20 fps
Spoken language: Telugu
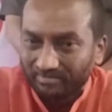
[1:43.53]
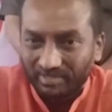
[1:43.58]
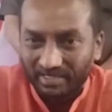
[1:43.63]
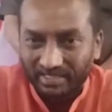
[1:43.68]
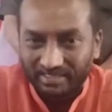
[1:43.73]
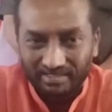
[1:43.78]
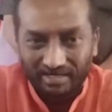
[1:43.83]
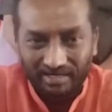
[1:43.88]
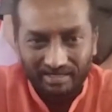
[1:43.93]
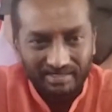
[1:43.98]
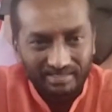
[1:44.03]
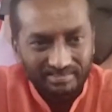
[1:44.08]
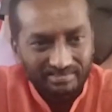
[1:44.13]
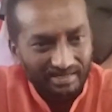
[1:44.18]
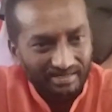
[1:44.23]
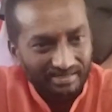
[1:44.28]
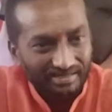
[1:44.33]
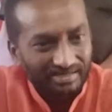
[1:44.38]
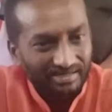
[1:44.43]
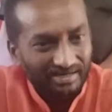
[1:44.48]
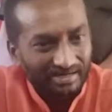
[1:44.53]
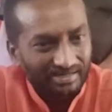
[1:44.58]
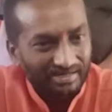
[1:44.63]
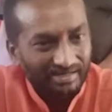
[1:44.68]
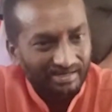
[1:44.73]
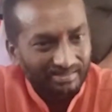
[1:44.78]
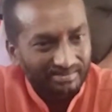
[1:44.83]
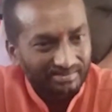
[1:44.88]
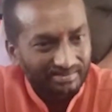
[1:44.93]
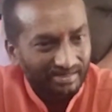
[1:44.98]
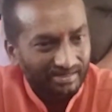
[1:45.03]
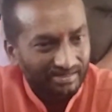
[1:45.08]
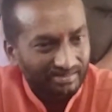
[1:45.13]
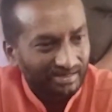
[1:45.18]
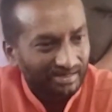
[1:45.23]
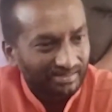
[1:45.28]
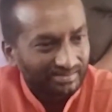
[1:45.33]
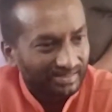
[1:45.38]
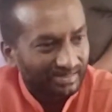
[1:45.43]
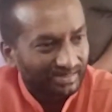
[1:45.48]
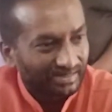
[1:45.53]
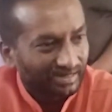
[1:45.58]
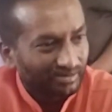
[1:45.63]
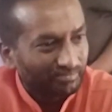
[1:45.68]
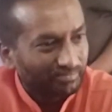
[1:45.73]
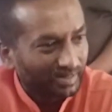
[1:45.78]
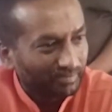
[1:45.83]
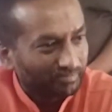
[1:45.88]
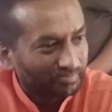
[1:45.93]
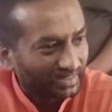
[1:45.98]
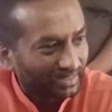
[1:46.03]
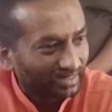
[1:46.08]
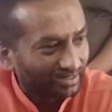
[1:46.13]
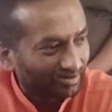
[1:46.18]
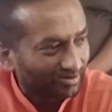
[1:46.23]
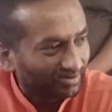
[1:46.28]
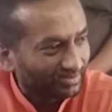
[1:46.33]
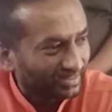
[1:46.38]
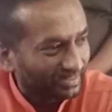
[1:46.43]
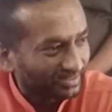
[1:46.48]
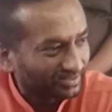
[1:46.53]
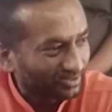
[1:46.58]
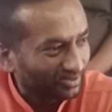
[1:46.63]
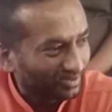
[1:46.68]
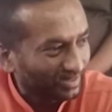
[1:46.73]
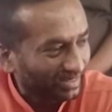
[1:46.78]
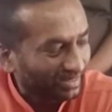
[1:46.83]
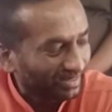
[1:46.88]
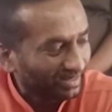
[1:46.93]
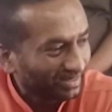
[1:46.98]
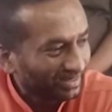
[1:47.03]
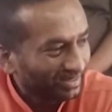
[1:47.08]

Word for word: మిగతా అన్ని శాఖల్ని అట్లే అంతే అర్థాంతరంగా అబ్రప్ట్గా క్లోజ్ చేసుకొని